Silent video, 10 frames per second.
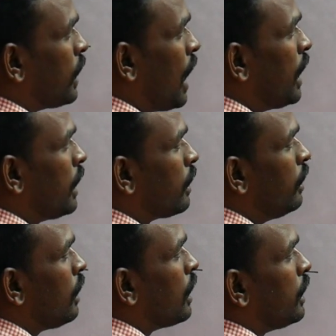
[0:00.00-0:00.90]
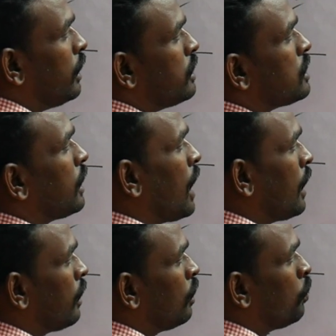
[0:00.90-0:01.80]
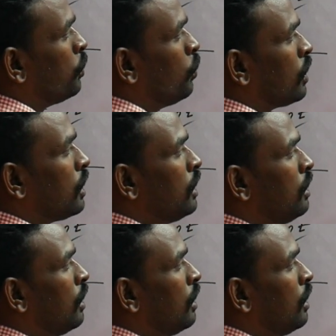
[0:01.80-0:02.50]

கேரக்டர் அண்ட் இன்டீஜர் கேரக்டர்ன்ற போது உனக்கு